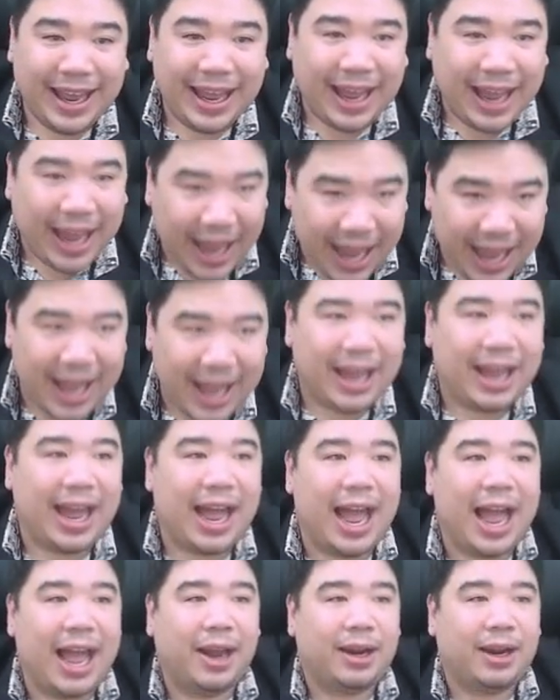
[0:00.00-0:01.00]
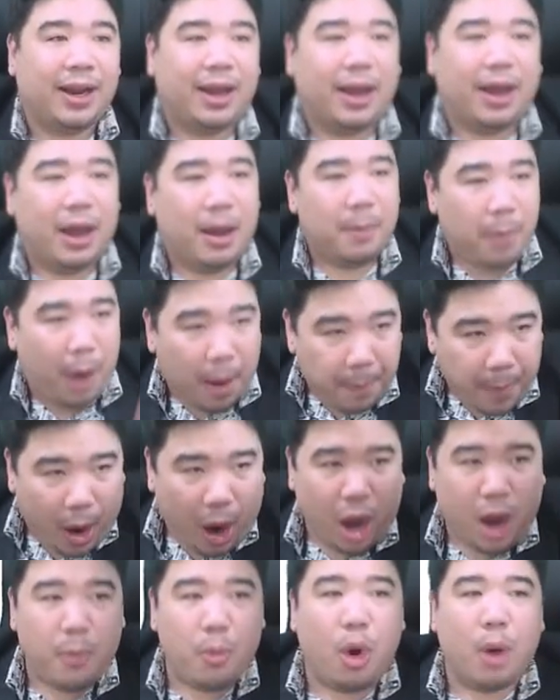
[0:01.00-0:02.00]
อ่ะอ่ะปอปอ
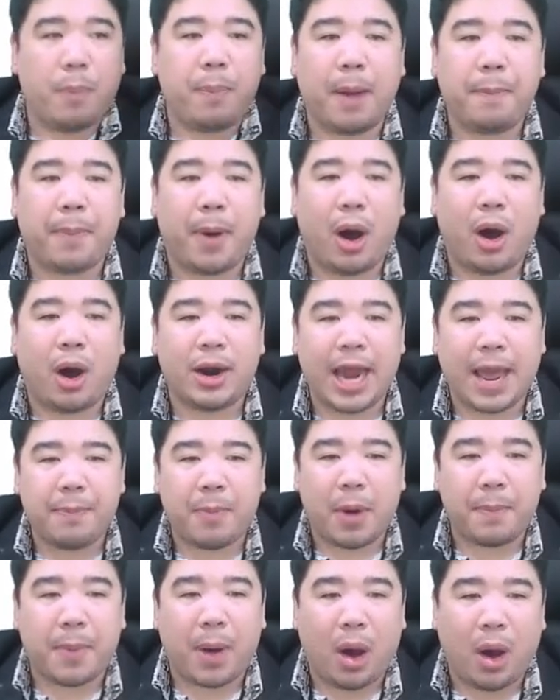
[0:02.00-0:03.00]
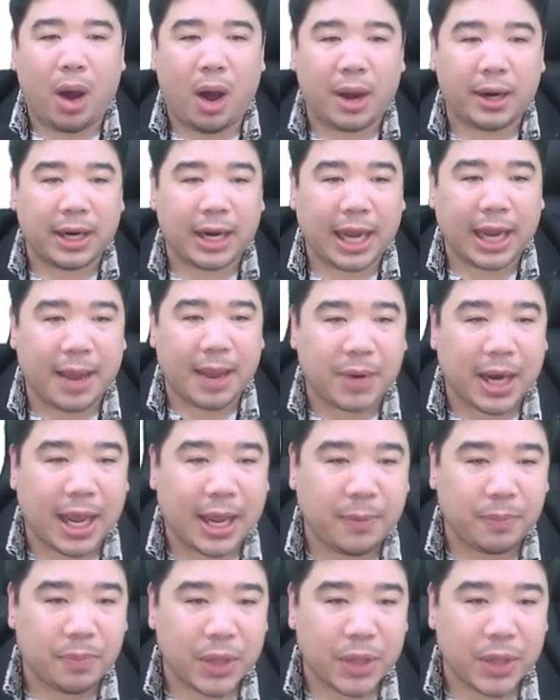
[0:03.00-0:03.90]
บวกปอปอ ได้ปอปอนะครับนะ